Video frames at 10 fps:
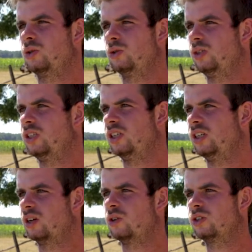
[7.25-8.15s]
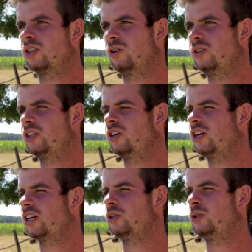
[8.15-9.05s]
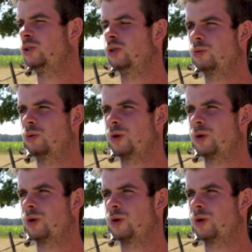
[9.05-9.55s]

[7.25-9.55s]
je suis rentré en école agriculture